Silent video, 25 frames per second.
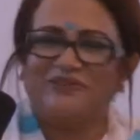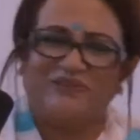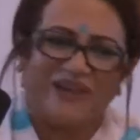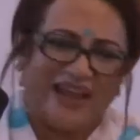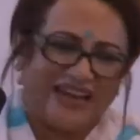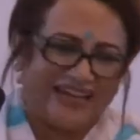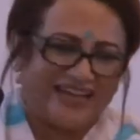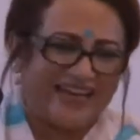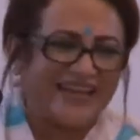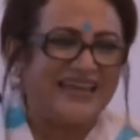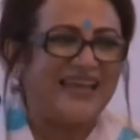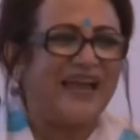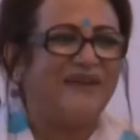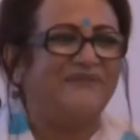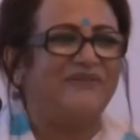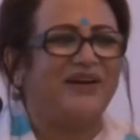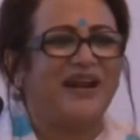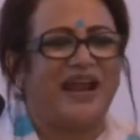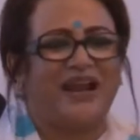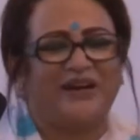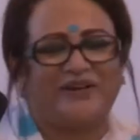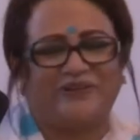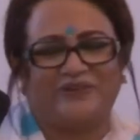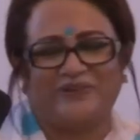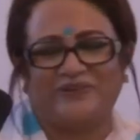তবে এটাই
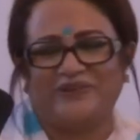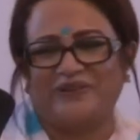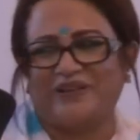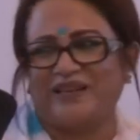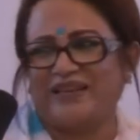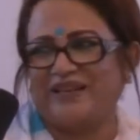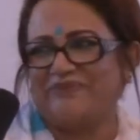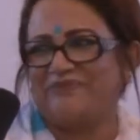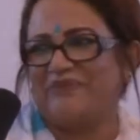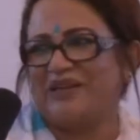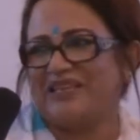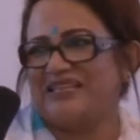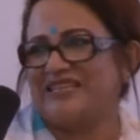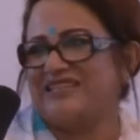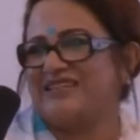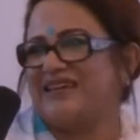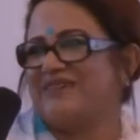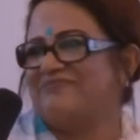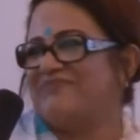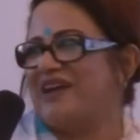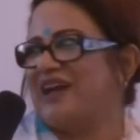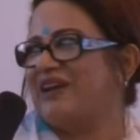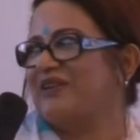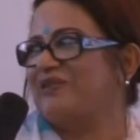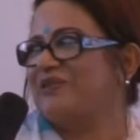আমার আনন্দ এর মাঝেই
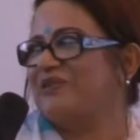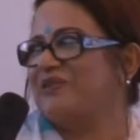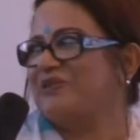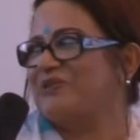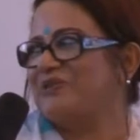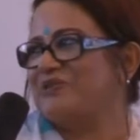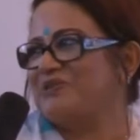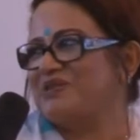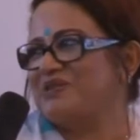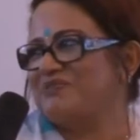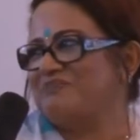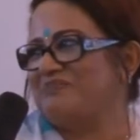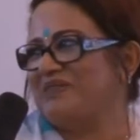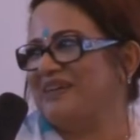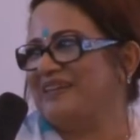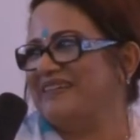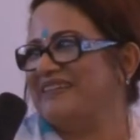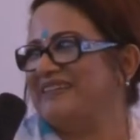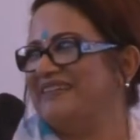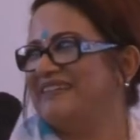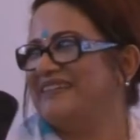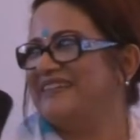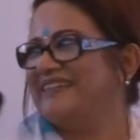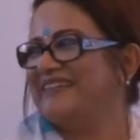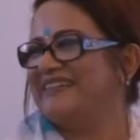আমি আনন্দ খুঁজে পাই
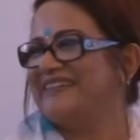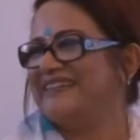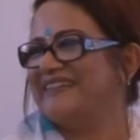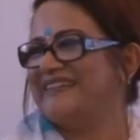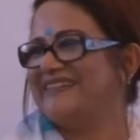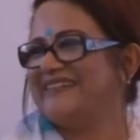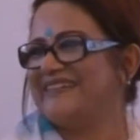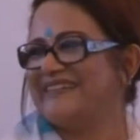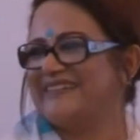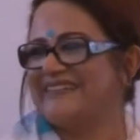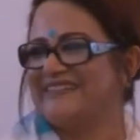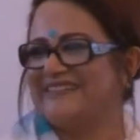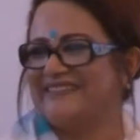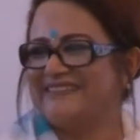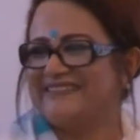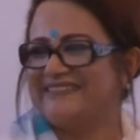আমরা লক্ষ্য